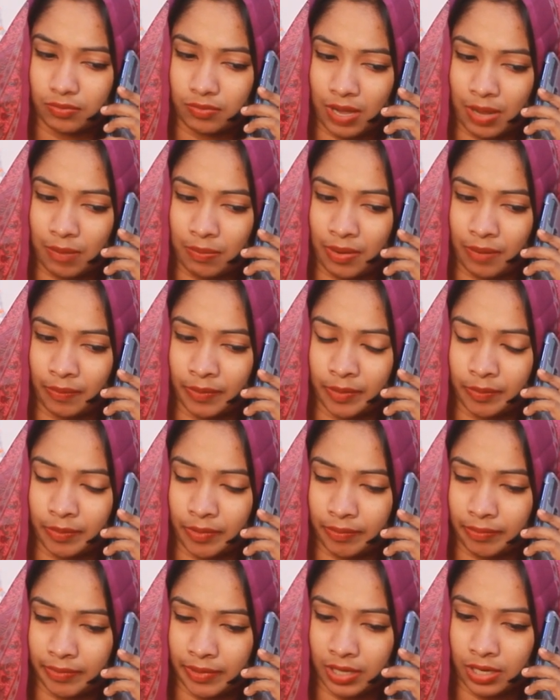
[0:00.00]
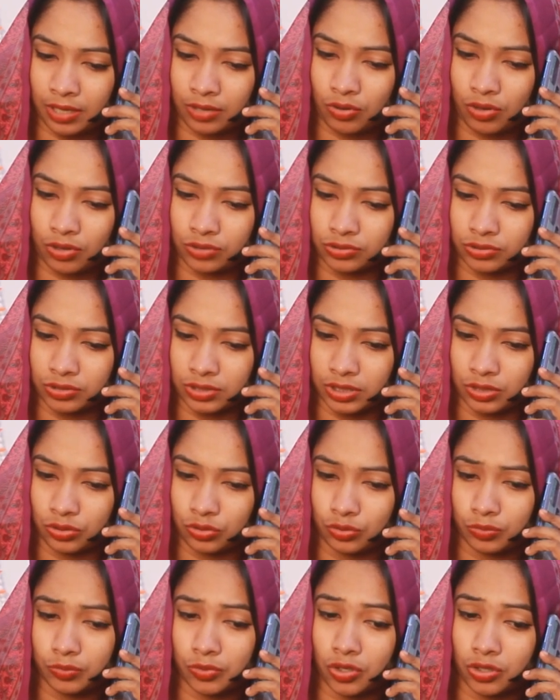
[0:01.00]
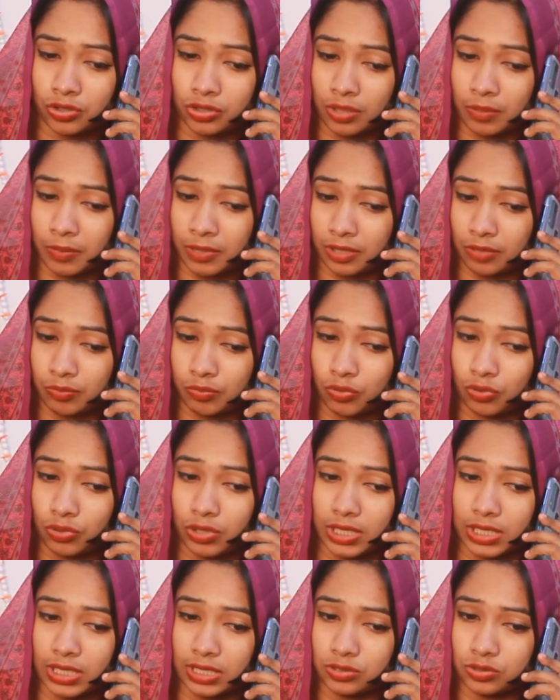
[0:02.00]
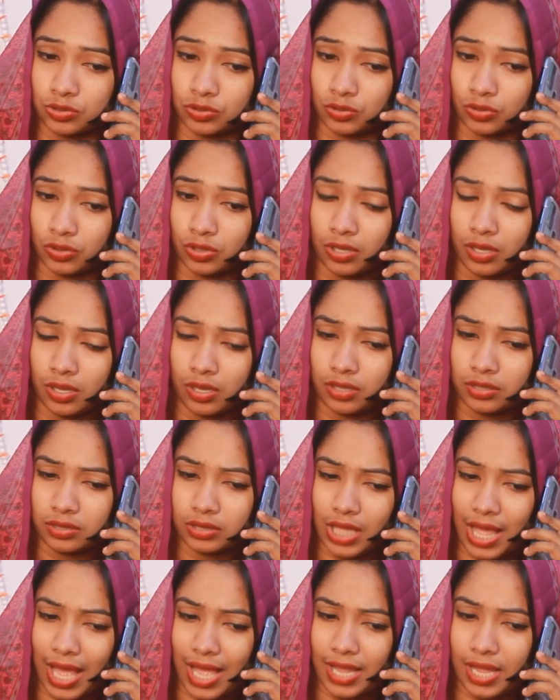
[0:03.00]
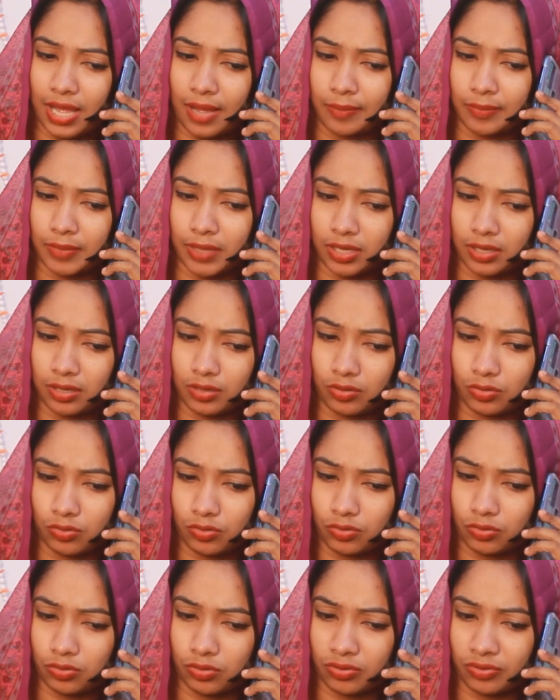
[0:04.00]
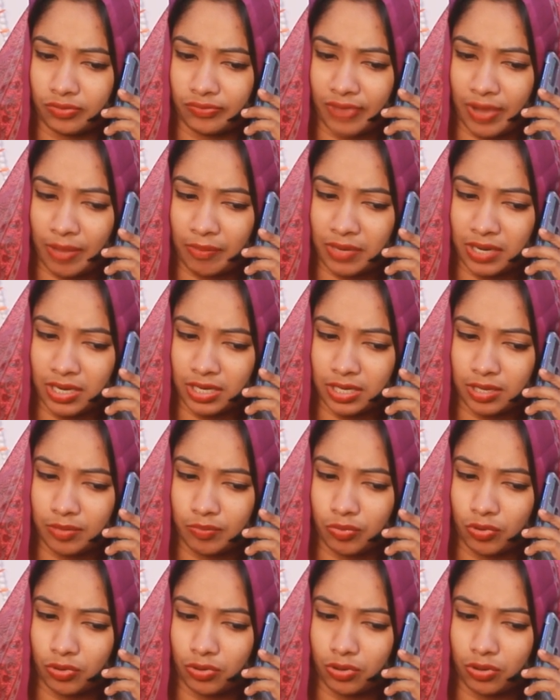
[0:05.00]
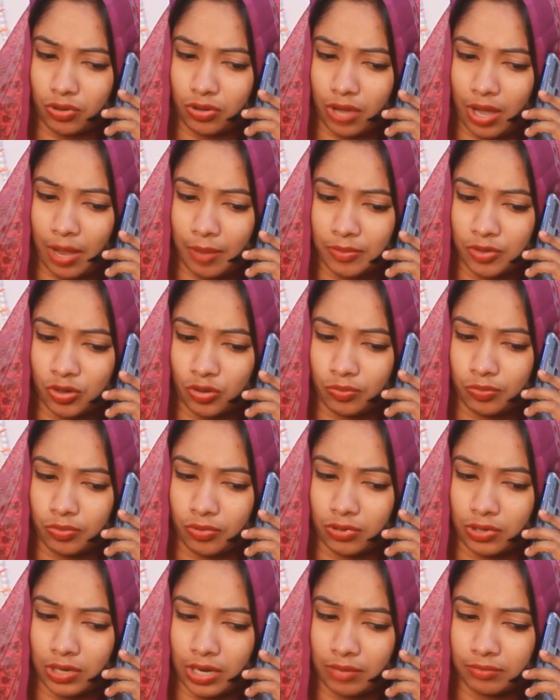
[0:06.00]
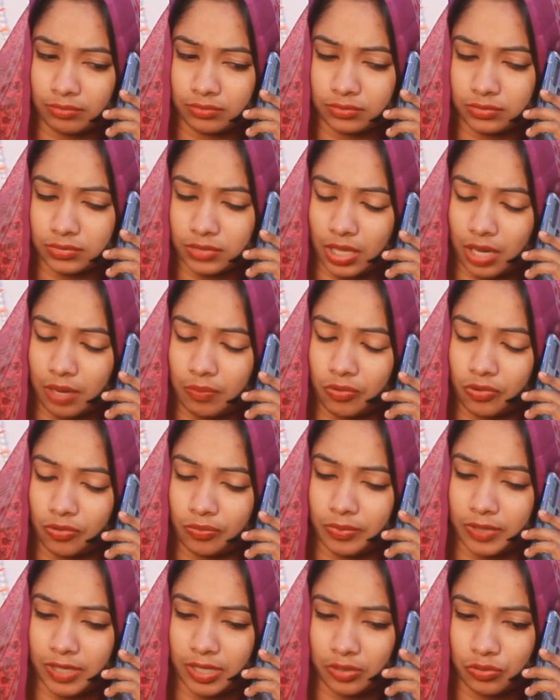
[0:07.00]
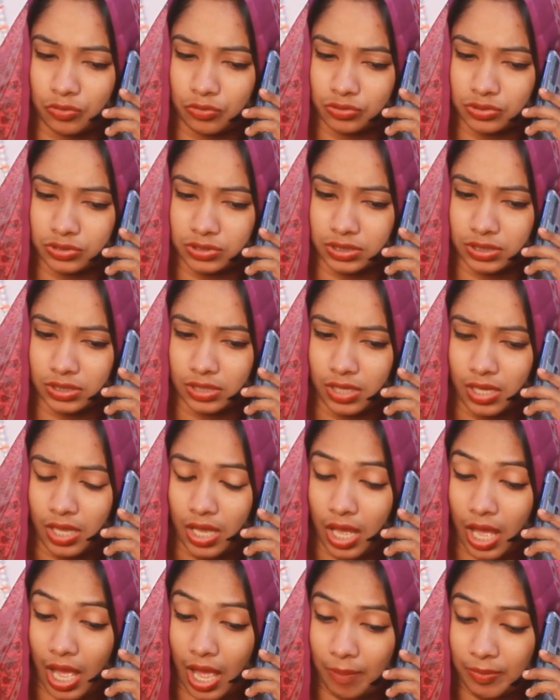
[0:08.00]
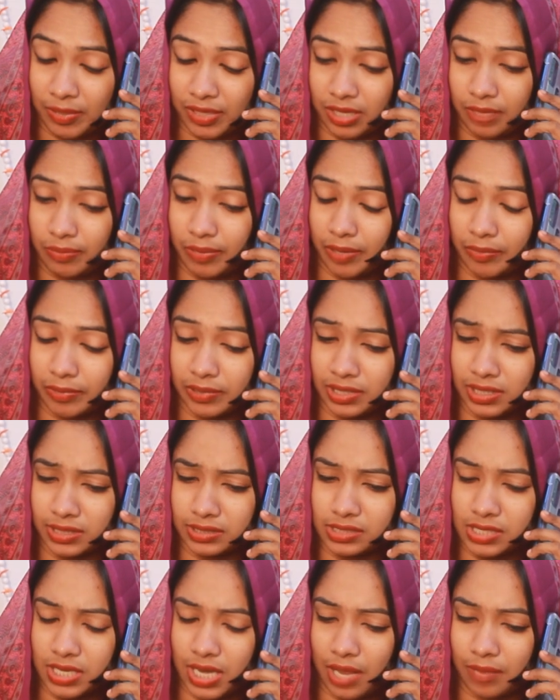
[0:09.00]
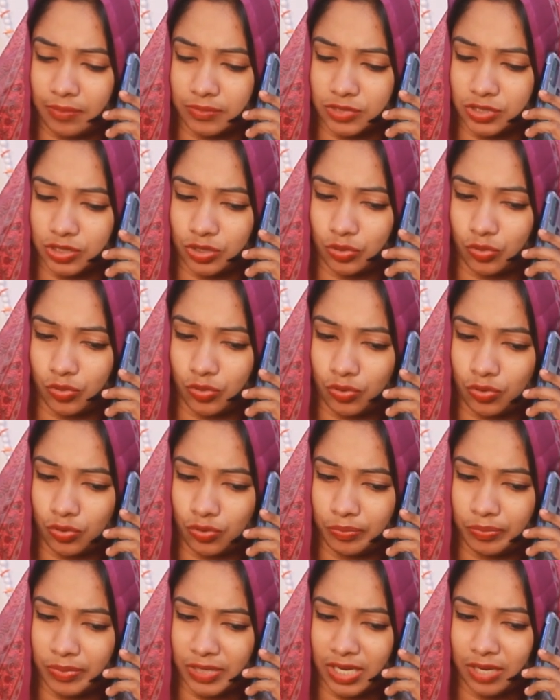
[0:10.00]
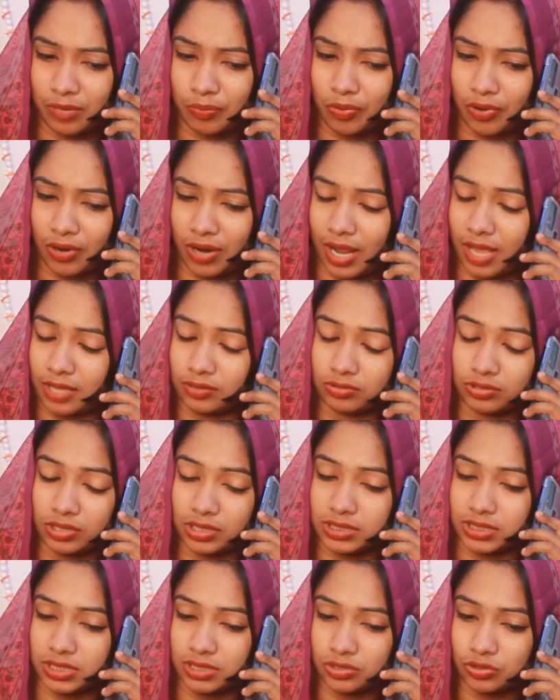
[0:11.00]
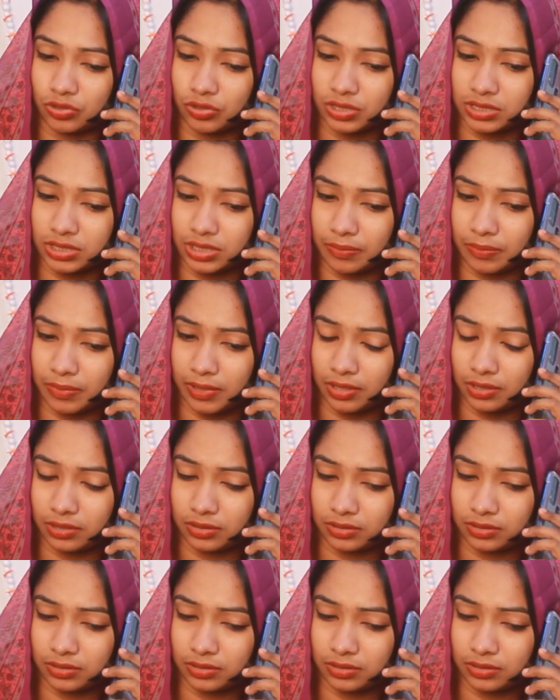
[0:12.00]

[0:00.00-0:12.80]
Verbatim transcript: ভাবলাম এইভাবে আর কতদিন তুমি হয়তো আমাকে ভুলে গেছো তাই আমি ও ফ্যামিলিকে বলল আমিও বললাম তারপর বিয়ে করছি আমি কি ভেবে দেখছিলাম যে ও বিয়ের পর এতটা চেঞ্জ হয়ে যাবে